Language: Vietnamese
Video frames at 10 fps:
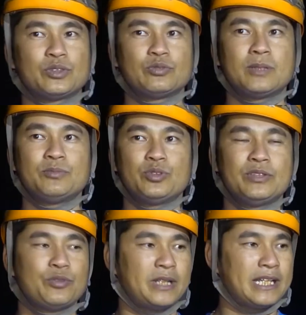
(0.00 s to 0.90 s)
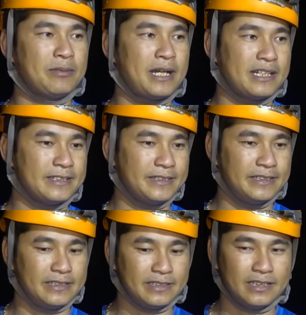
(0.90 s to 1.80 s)
Trung tâm du lịch Phong Nha Kẻ Bàng
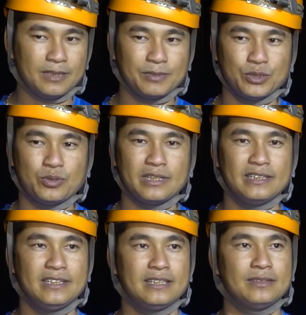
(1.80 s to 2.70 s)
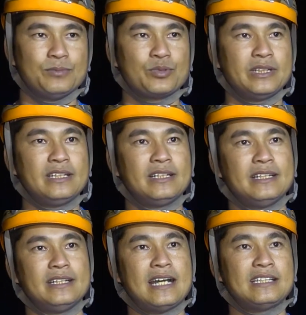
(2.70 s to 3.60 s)
thì thành lập cái tour này thì mục đích là
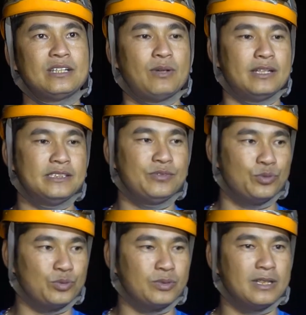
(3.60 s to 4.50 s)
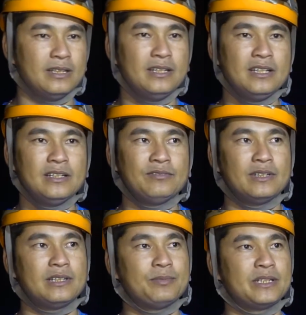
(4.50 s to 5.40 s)
để đa dạng hóa dịch vụ
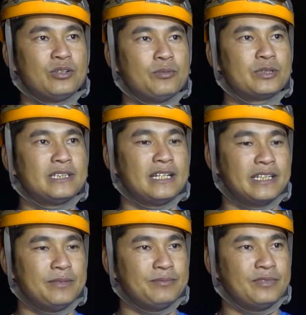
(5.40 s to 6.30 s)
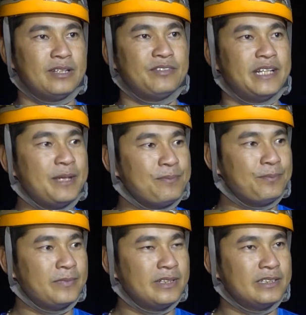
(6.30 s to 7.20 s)
và đặc biệt có một trải nghiệm về đêm
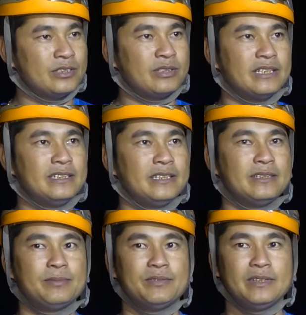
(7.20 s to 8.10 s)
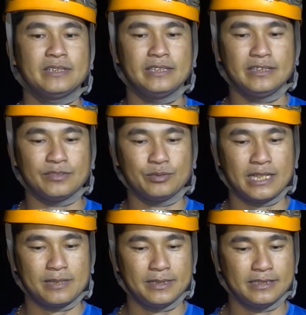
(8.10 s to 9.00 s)
cho khách. Thì bởi vì khi tới
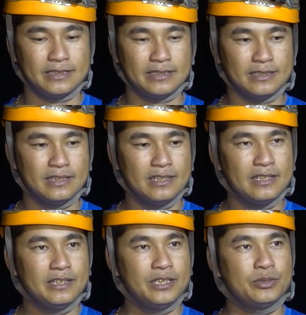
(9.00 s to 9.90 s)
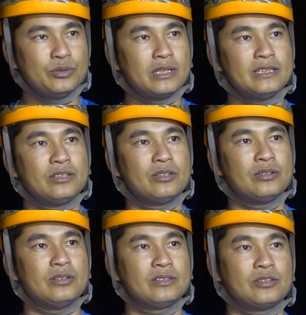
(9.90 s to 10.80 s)
Phong Nha bây giờ thì nhiều du khách
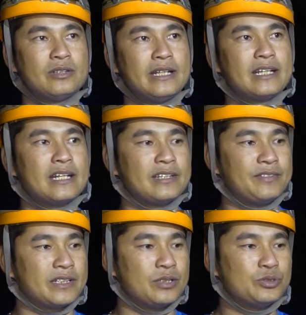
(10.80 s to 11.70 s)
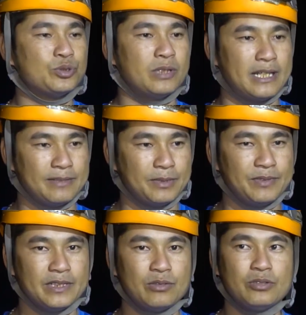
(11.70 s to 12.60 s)
họ còn e ngại cái việc lưu trú lại
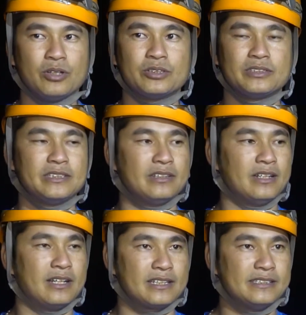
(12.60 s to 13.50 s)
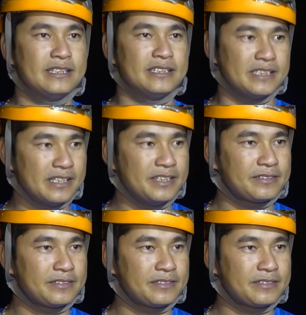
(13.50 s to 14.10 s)
bởi vì không có cái gì để chơi,